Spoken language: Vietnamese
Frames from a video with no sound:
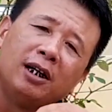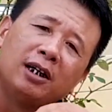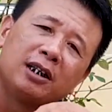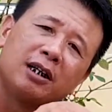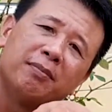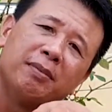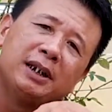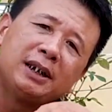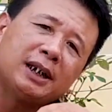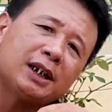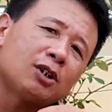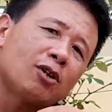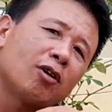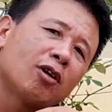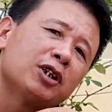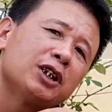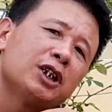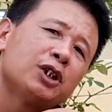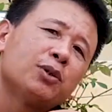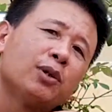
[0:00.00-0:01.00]
thì mình sẽ cho
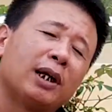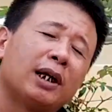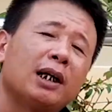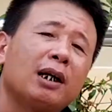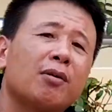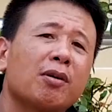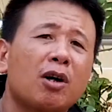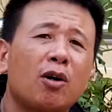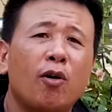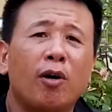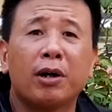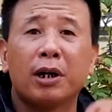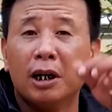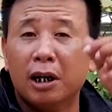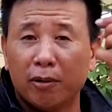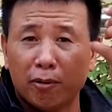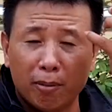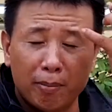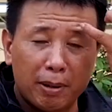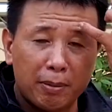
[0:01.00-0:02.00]
nó di chuyển theo cái con
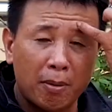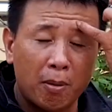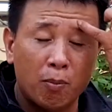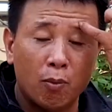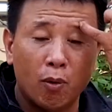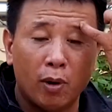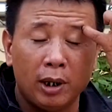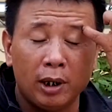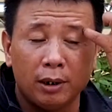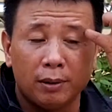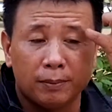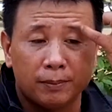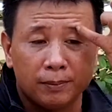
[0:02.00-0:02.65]
đường mà mình mong muốn